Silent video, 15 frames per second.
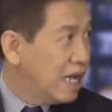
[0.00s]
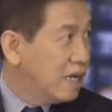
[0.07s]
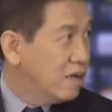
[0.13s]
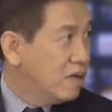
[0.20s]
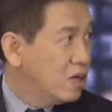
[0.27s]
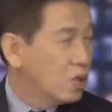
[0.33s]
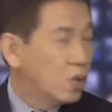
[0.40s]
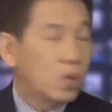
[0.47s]
ha,
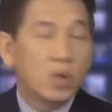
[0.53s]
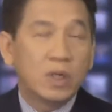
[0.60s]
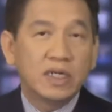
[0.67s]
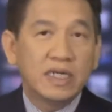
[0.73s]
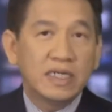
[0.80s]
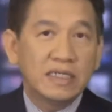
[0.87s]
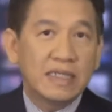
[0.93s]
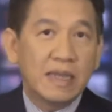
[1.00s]
của
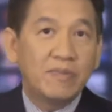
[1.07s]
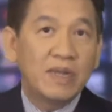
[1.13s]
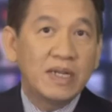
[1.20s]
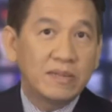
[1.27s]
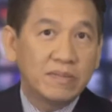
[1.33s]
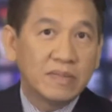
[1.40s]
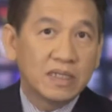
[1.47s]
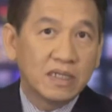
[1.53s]
cái
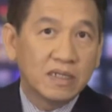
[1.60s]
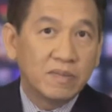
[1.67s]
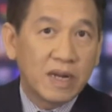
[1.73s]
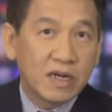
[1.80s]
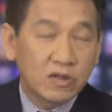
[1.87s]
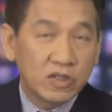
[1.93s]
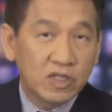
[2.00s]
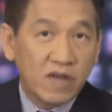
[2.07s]
tablet mà từ
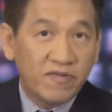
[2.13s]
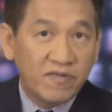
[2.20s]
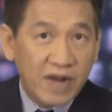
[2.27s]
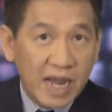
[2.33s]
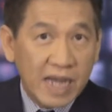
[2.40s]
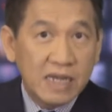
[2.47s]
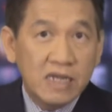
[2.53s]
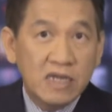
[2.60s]
Microsoft
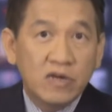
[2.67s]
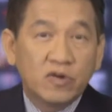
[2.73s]
ra